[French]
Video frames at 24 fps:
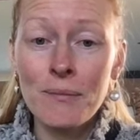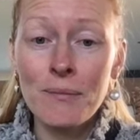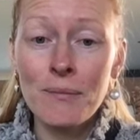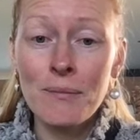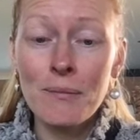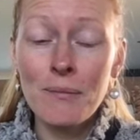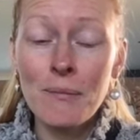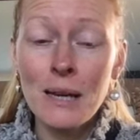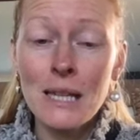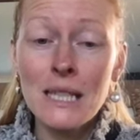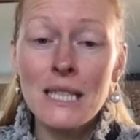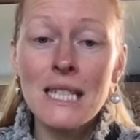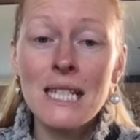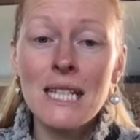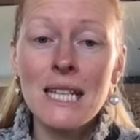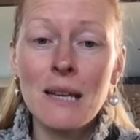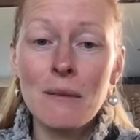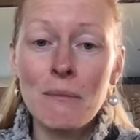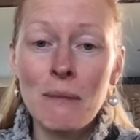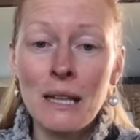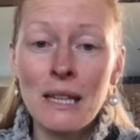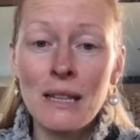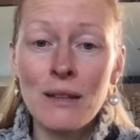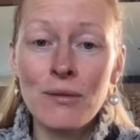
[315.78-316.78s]
magique
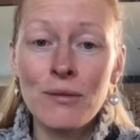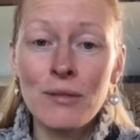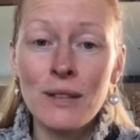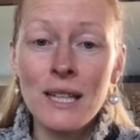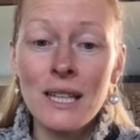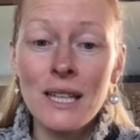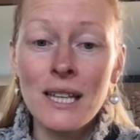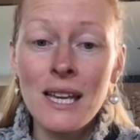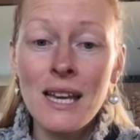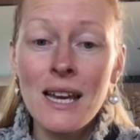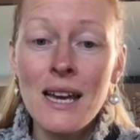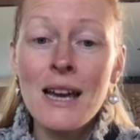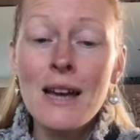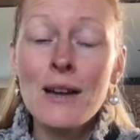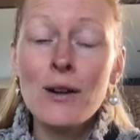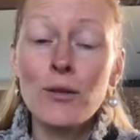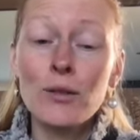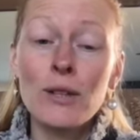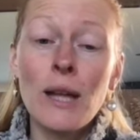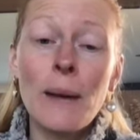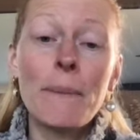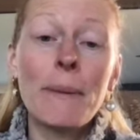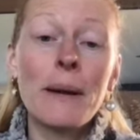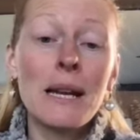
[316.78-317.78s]
et magnifique
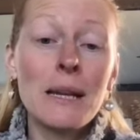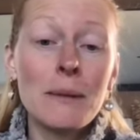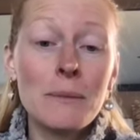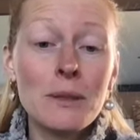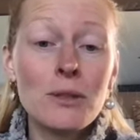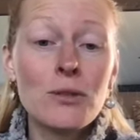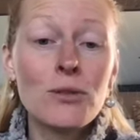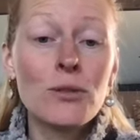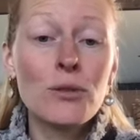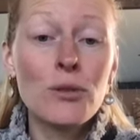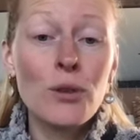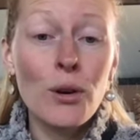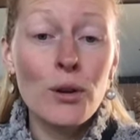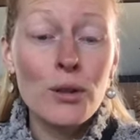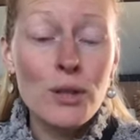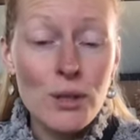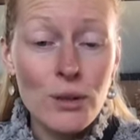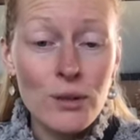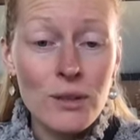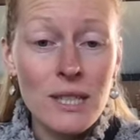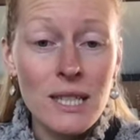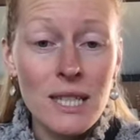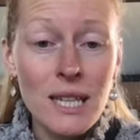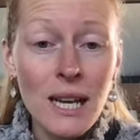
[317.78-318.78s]
qu'on n'a pas l'habitude de
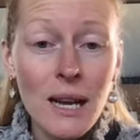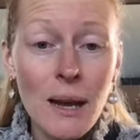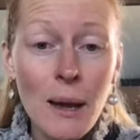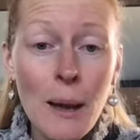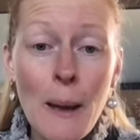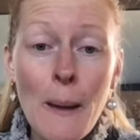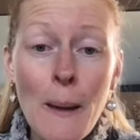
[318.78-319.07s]
ressentir,